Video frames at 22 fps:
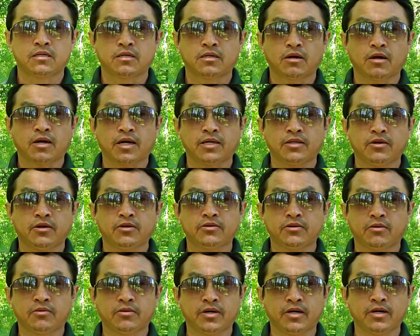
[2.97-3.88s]
nó cái nhau
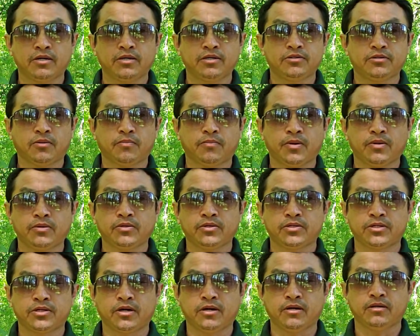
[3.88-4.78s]
rồng nó ít trồng phong nhiều
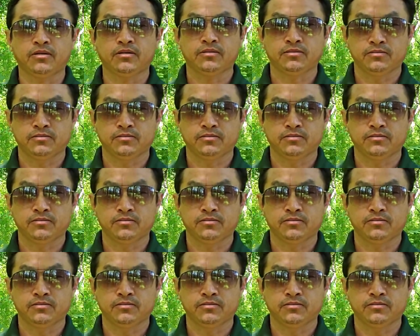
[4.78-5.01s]
sẽ đời